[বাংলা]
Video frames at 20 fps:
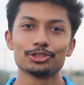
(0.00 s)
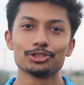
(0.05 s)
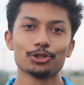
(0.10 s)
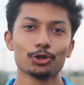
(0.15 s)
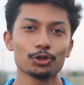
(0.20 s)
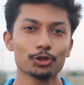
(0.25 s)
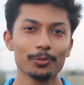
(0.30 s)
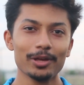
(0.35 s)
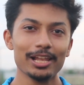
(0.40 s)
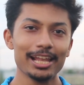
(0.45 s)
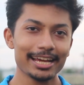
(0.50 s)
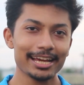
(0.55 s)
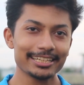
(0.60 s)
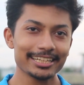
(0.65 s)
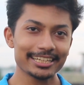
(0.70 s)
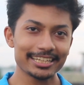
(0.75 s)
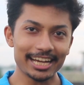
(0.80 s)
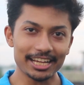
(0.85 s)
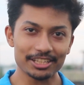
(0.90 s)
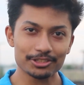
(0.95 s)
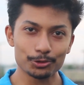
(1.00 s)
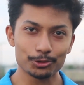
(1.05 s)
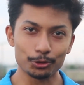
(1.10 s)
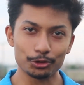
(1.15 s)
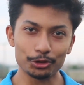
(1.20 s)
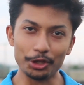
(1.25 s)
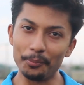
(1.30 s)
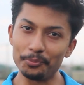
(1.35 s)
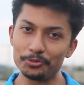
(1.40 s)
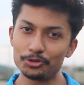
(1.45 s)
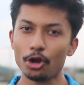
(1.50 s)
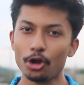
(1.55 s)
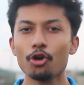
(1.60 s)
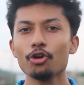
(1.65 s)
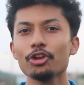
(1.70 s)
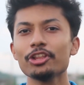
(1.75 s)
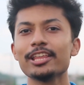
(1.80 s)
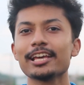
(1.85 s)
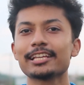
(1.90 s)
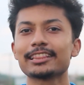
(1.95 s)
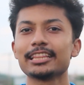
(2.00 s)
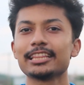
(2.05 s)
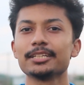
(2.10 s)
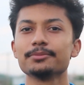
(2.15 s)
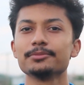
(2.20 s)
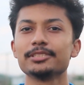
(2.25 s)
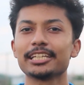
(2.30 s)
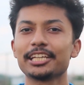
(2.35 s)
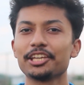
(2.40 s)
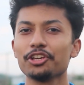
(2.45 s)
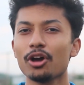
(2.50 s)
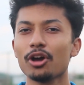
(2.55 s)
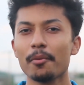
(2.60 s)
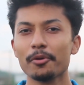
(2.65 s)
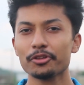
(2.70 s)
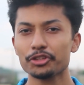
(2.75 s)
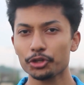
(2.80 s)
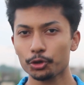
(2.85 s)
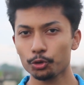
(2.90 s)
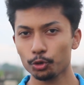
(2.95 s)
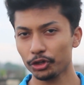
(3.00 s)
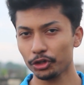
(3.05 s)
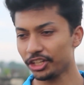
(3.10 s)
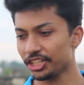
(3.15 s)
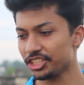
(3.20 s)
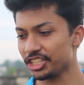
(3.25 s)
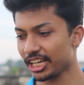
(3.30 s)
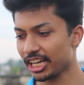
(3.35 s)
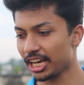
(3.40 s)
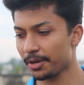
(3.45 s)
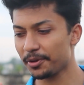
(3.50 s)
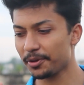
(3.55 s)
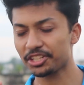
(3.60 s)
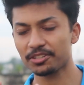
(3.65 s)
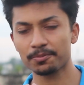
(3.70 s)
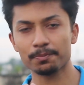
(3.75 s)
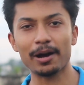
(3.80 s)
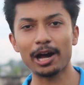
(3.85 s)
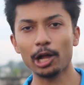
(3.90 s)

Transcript: ছোটবেলায় একটা কাজ করতাম যখনই দেখতাম যে কেউ আমার চেয়ে কোনো একটা জায়গায় বেশ